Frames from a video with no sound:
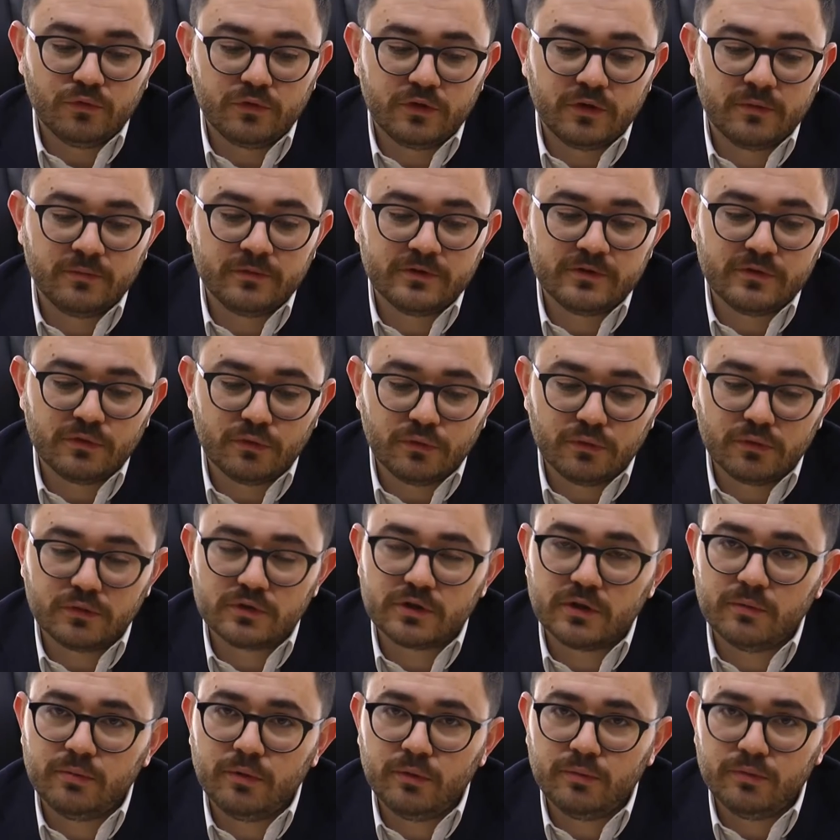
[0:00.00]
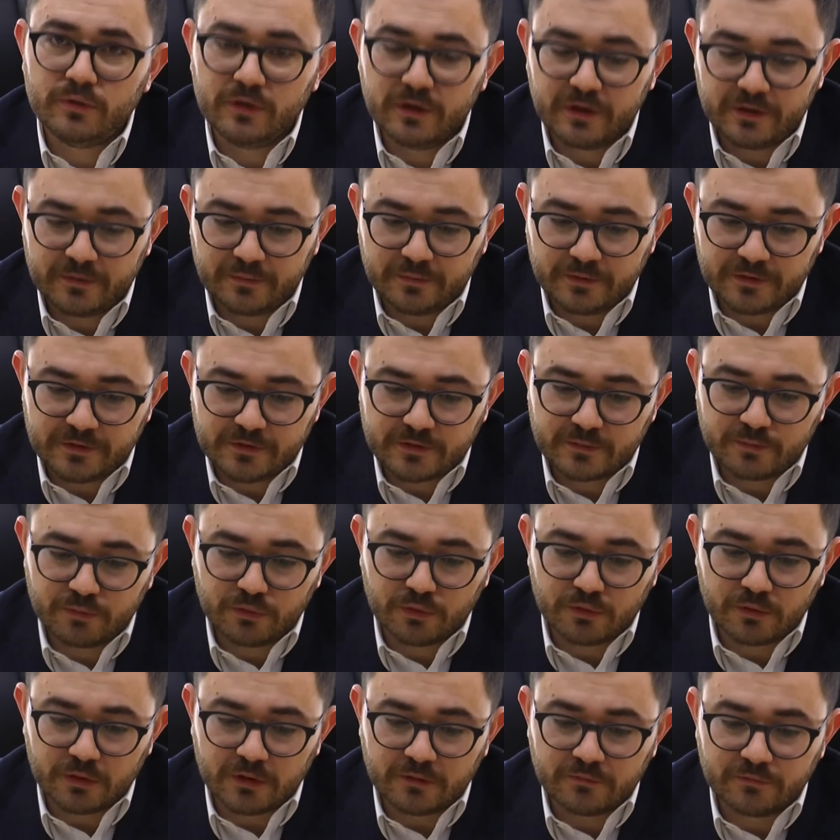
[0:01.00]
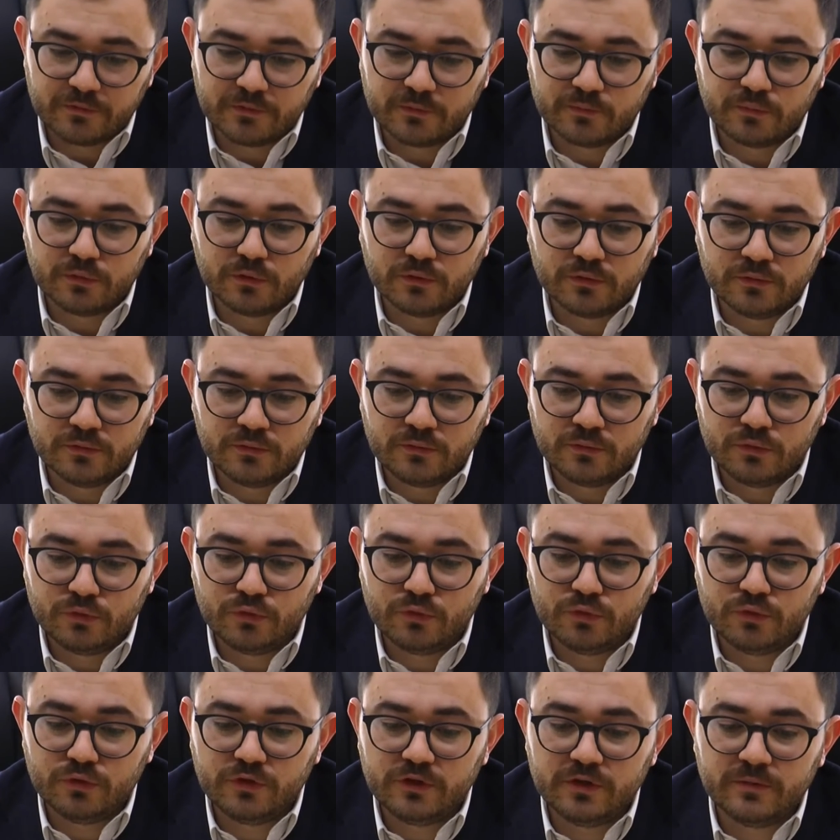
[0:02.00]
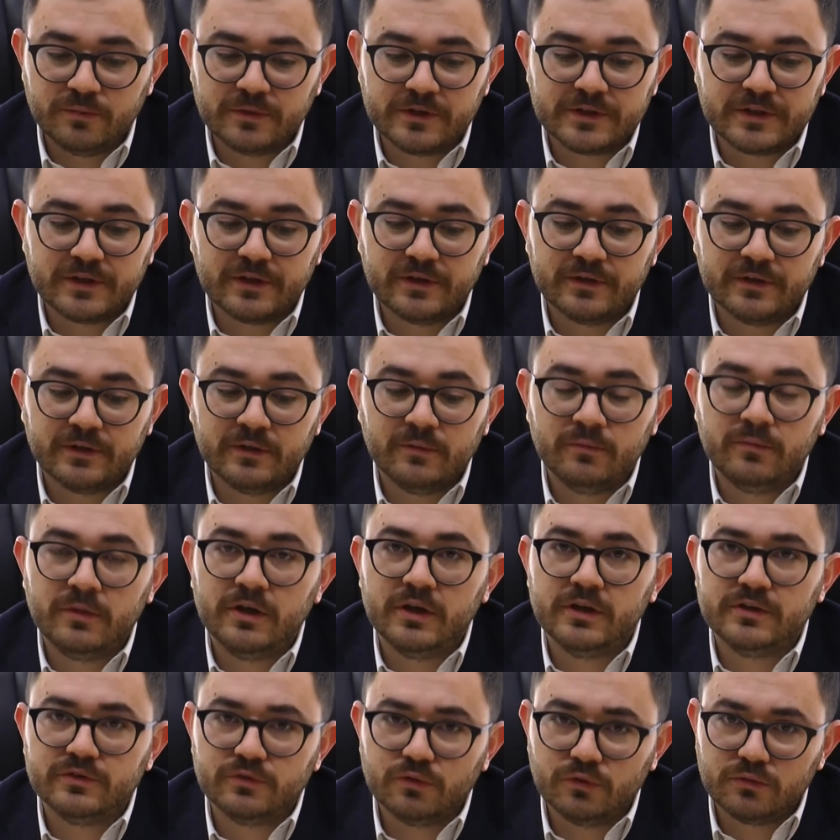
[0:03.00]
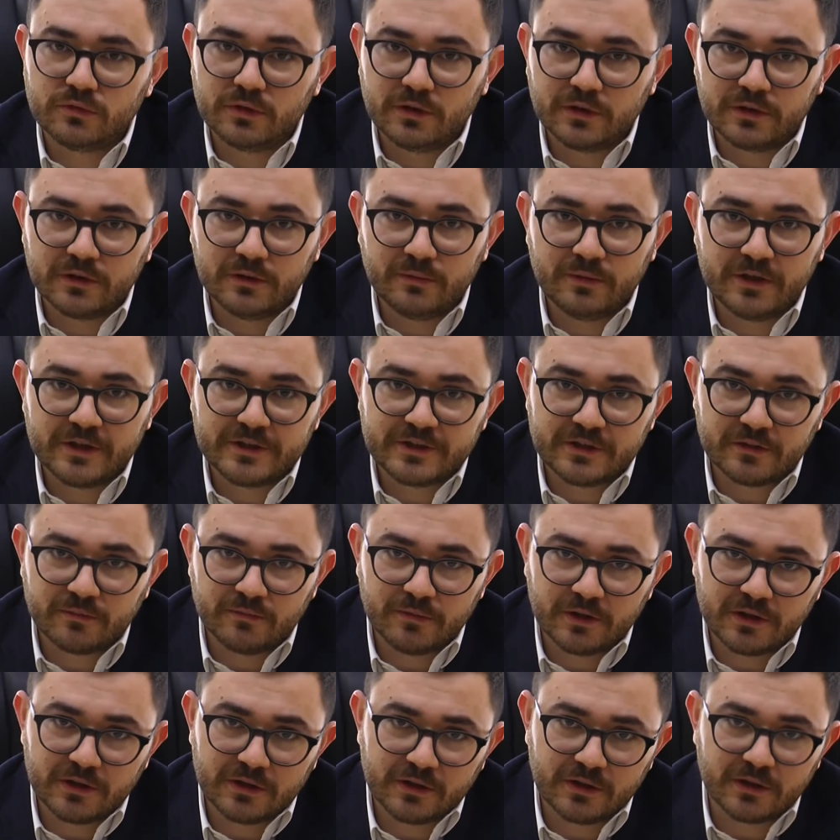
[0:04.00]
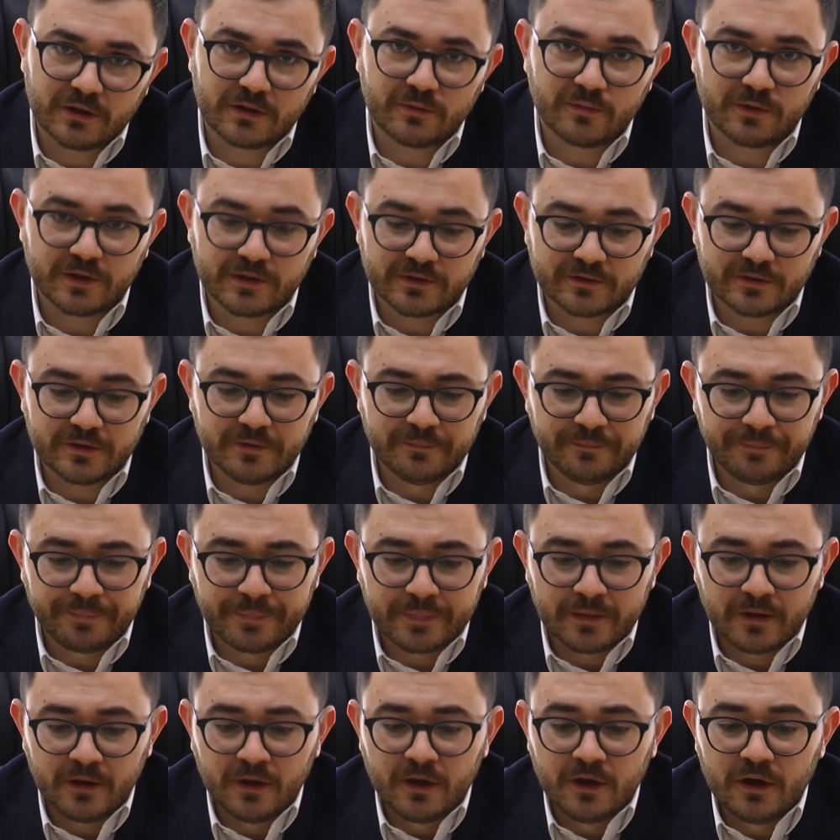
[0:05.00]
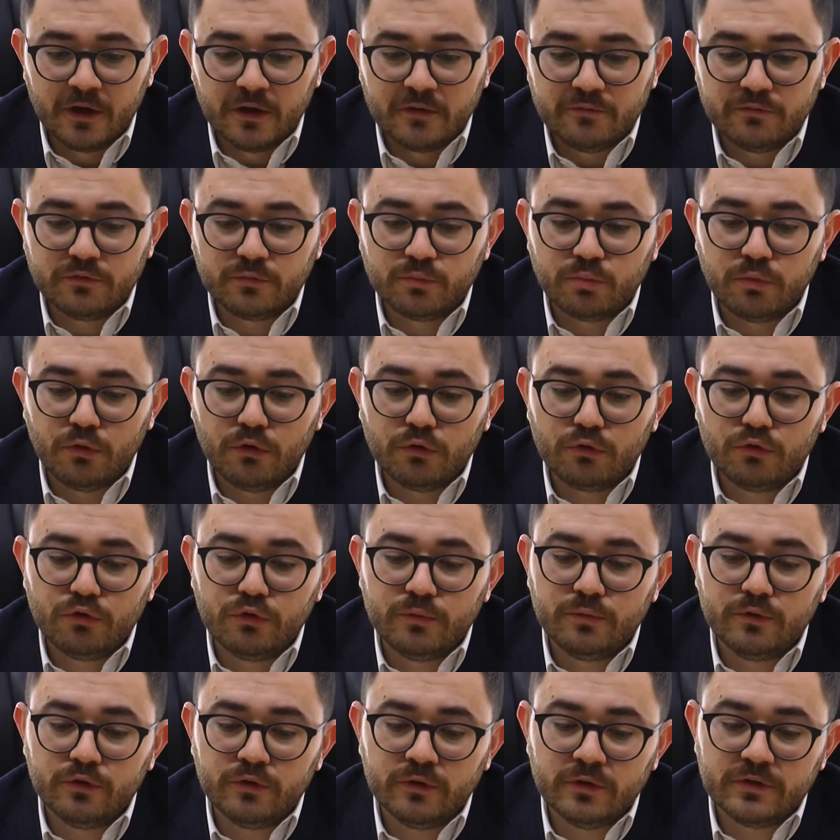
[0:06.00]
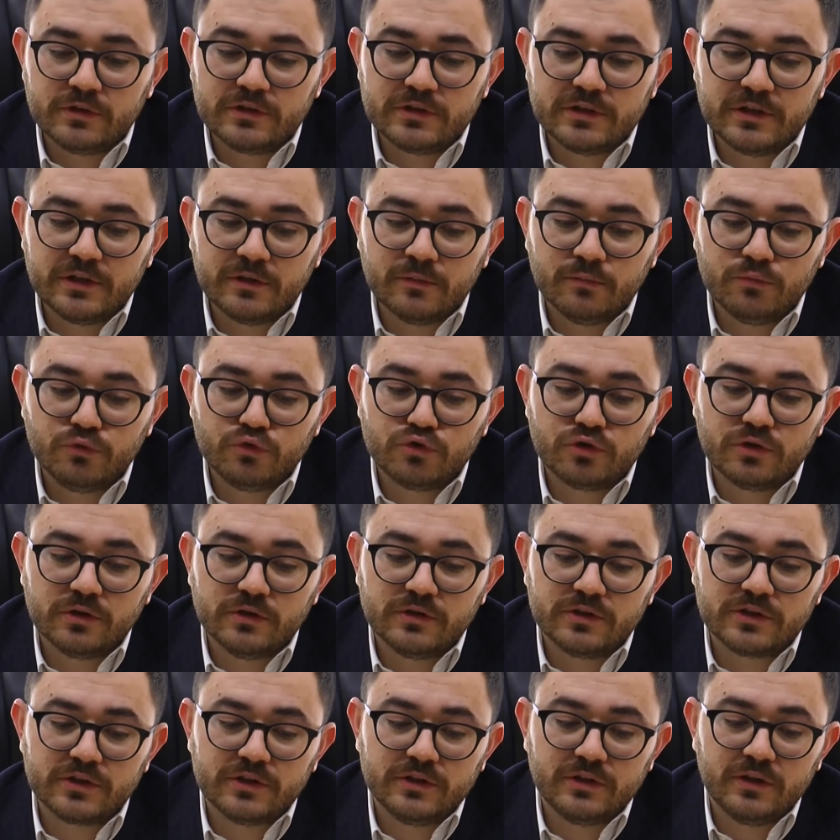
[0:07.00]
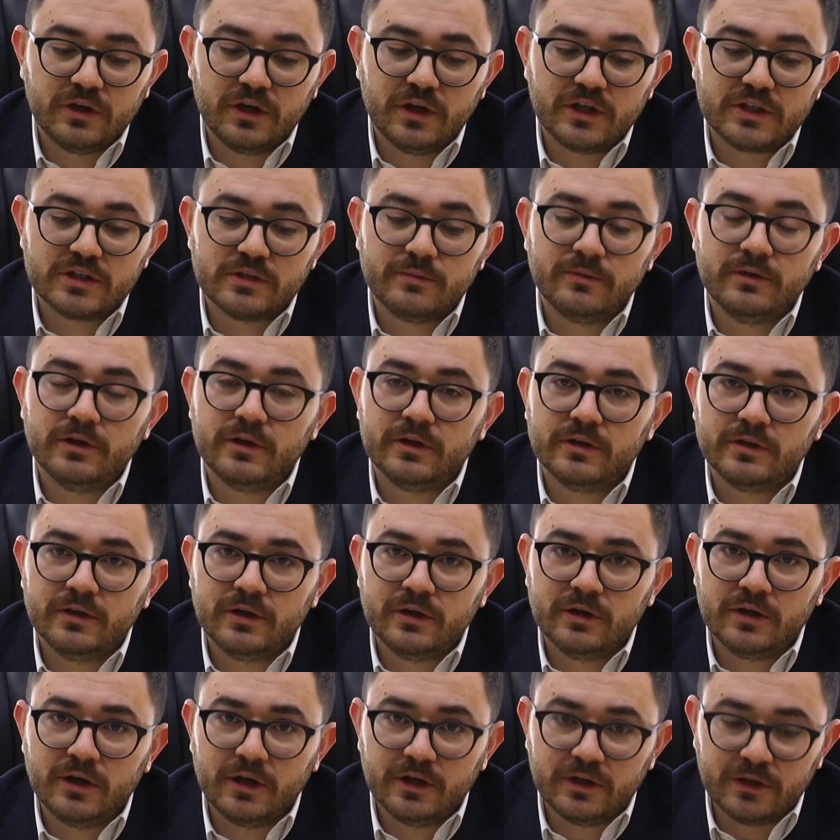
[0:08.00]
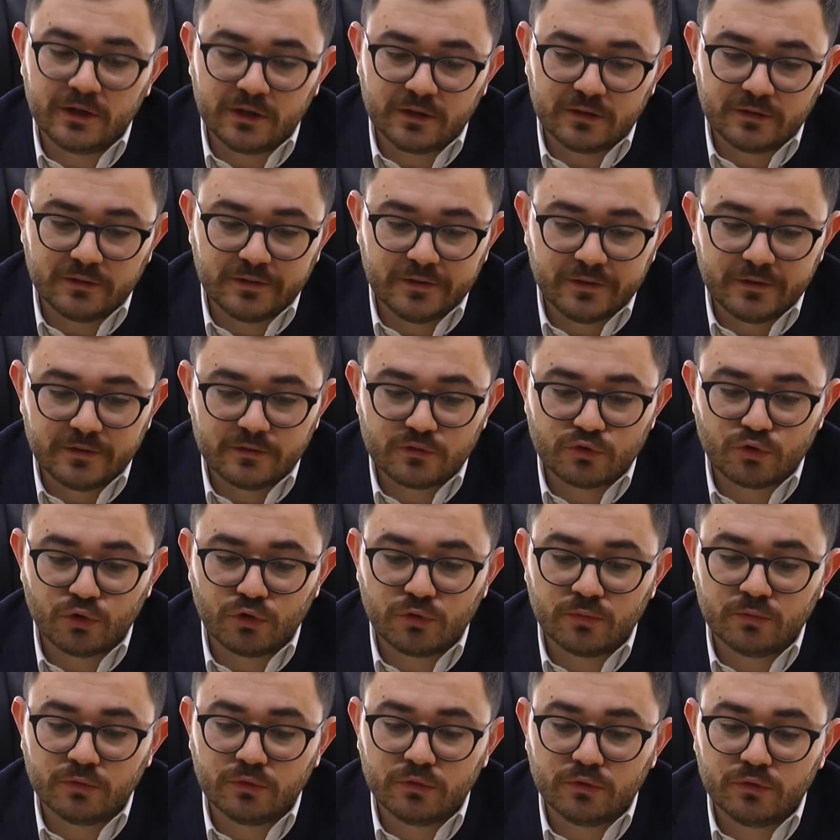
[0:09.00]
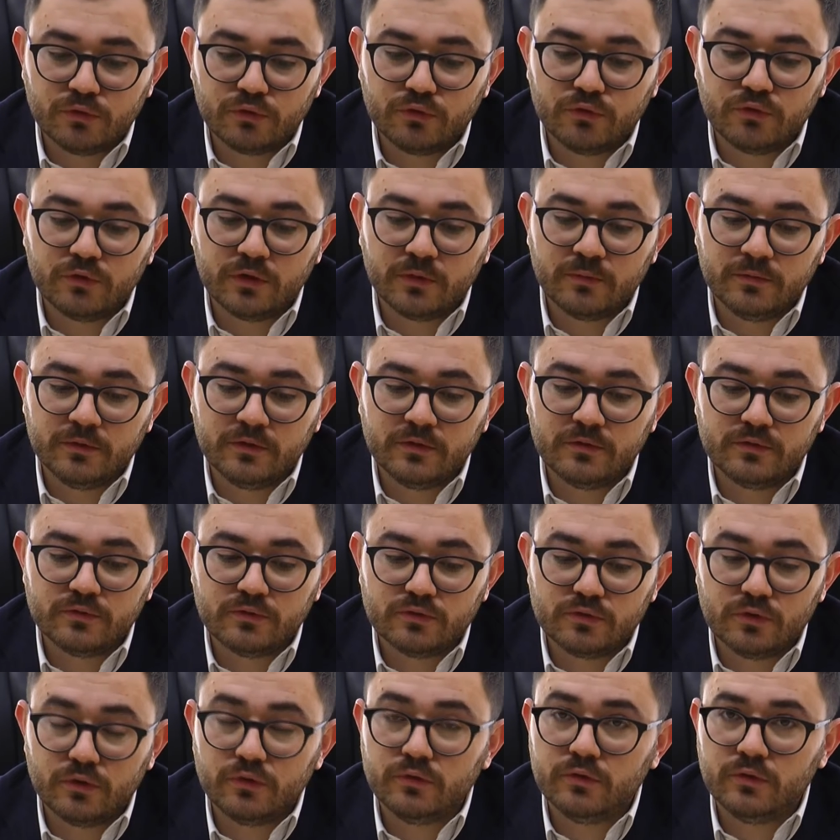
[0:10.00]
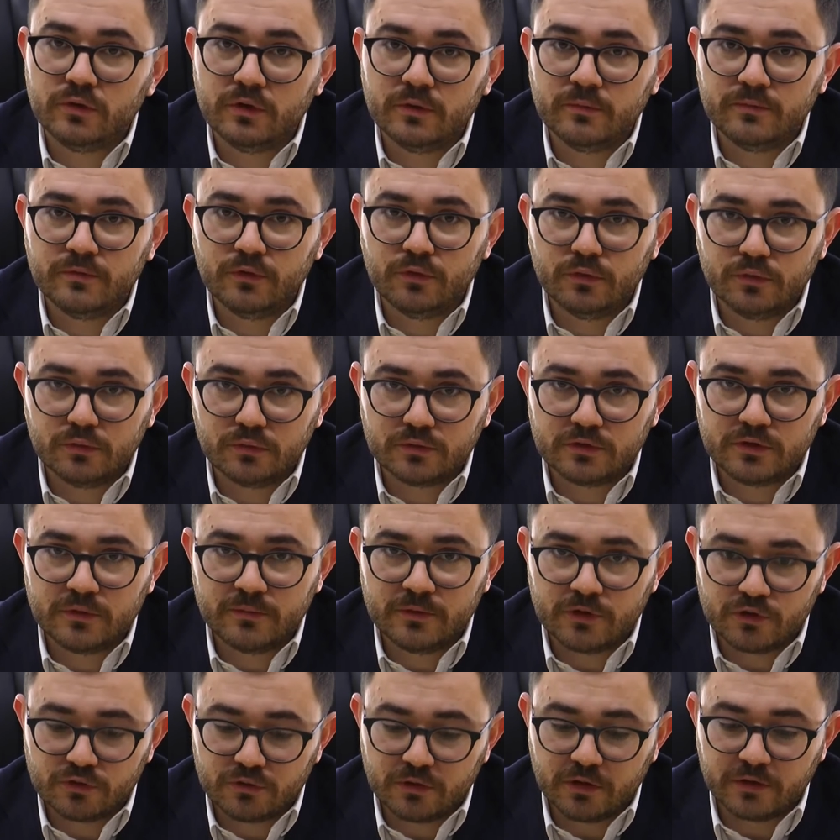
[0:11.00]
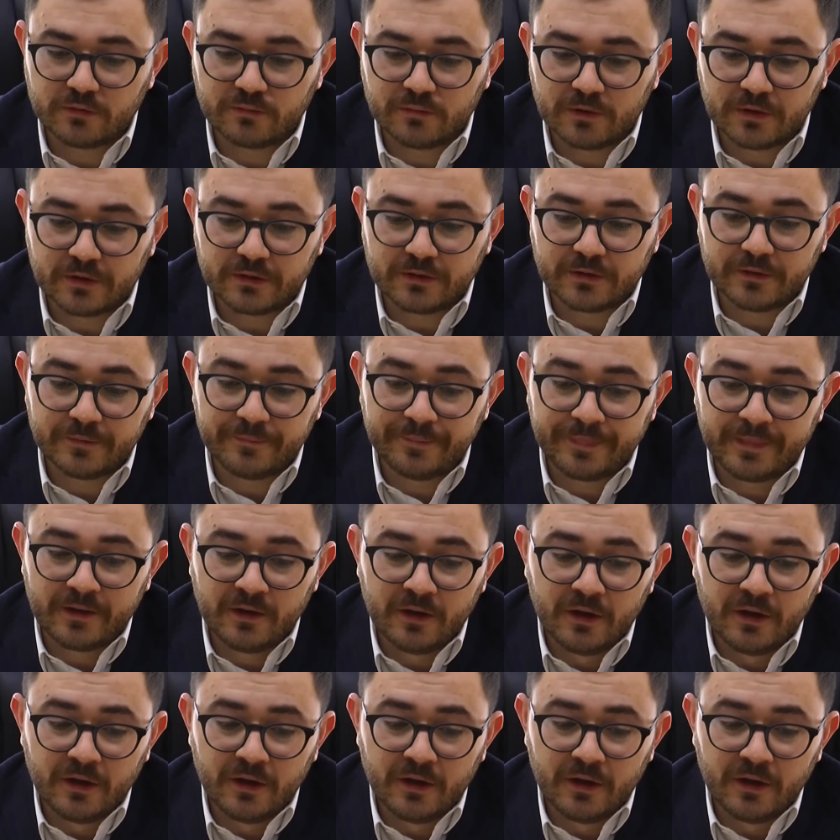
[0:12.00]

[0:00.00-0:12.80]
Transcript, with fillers: Ülkemizde oldukça popüler bir spor olan futbolun hukuki meselelerinden bazı noktalarıyla bahsetmek gerekmekte. Futbol kulübü yöneticilerinin bütçe dışı harcamalardan kaynaklı sorumluluğu gündemi son dönemde oldukça meşgul etmekte.